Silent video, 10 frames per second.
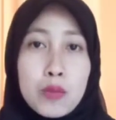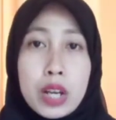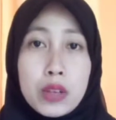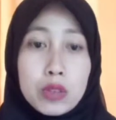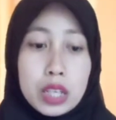
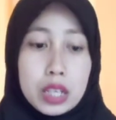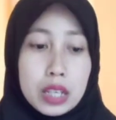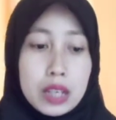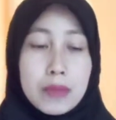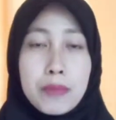mulai
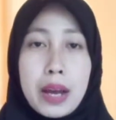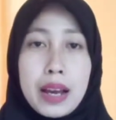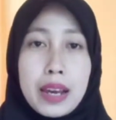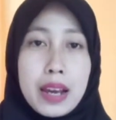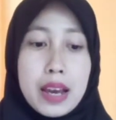rutinin
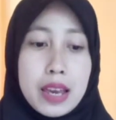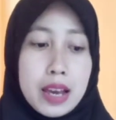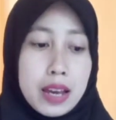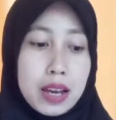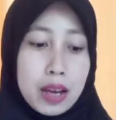pakai
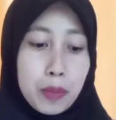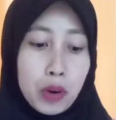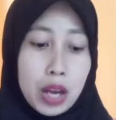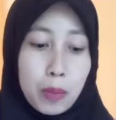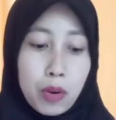kayak
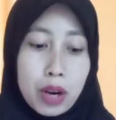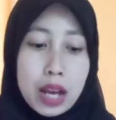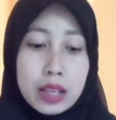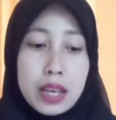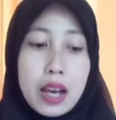
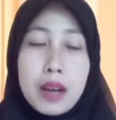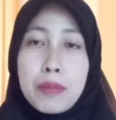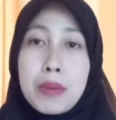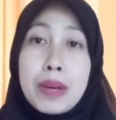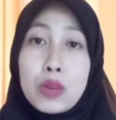produk-produk yang
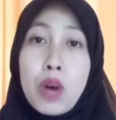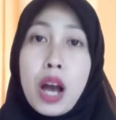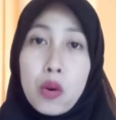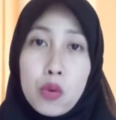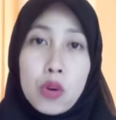membantu
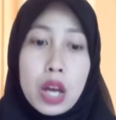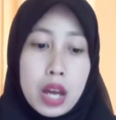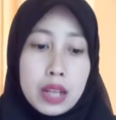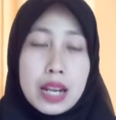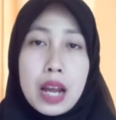aku
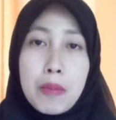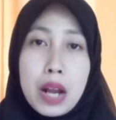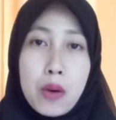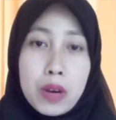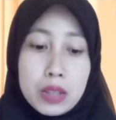dalam
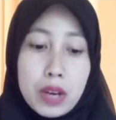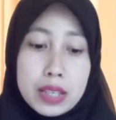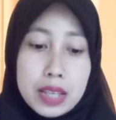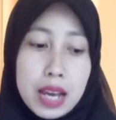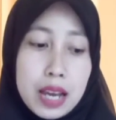merawat
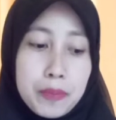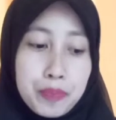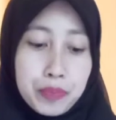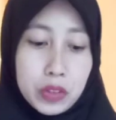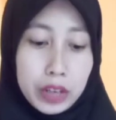wajah
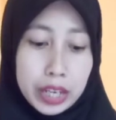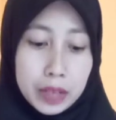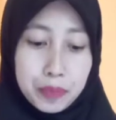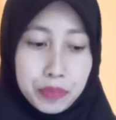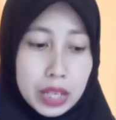oke
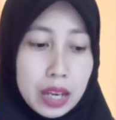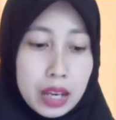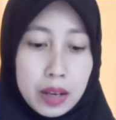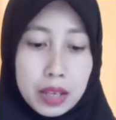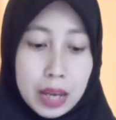okay?
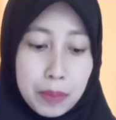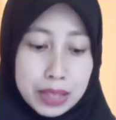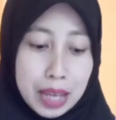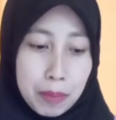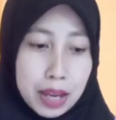Yang
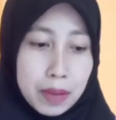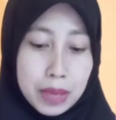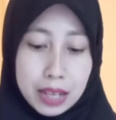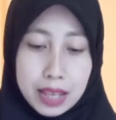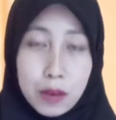pertama
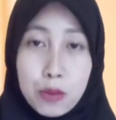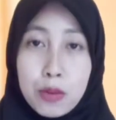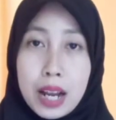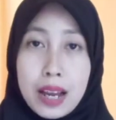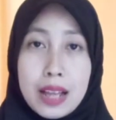biasa aku
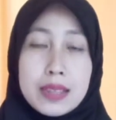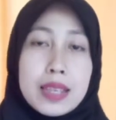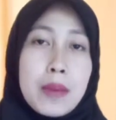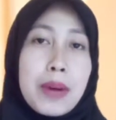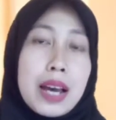gunakan
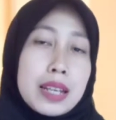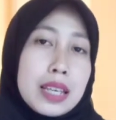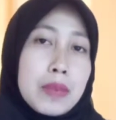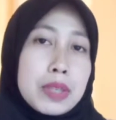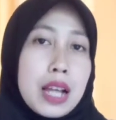setiap
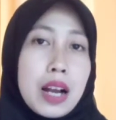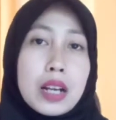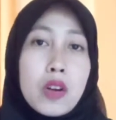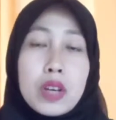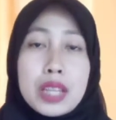hari, misalkan
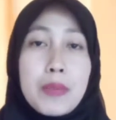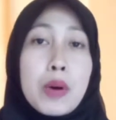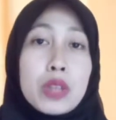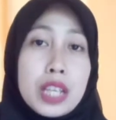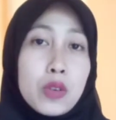kalau kita
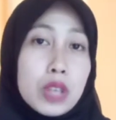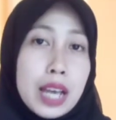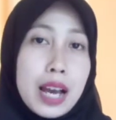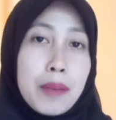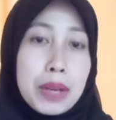bangun tidur
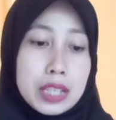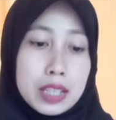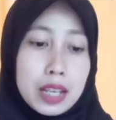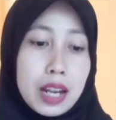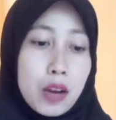ya, pasti
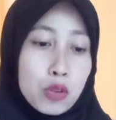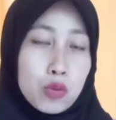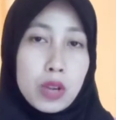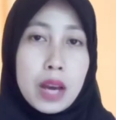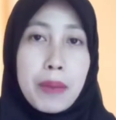sekarang aku
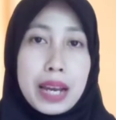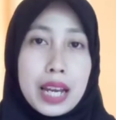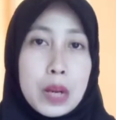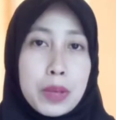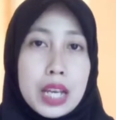sudah pakai
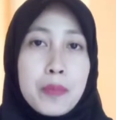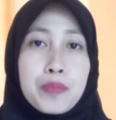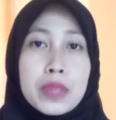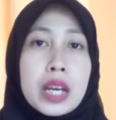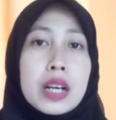yang namanya
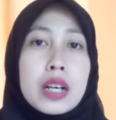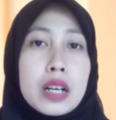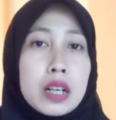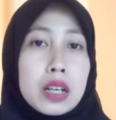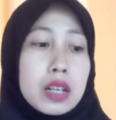
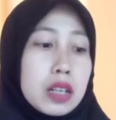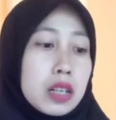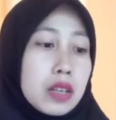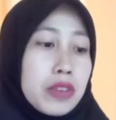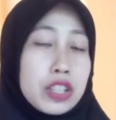
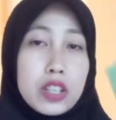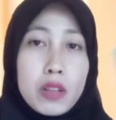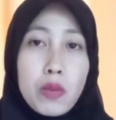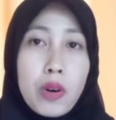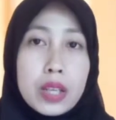uh,
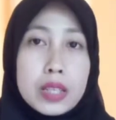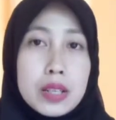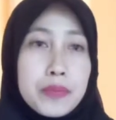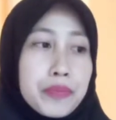facial wash.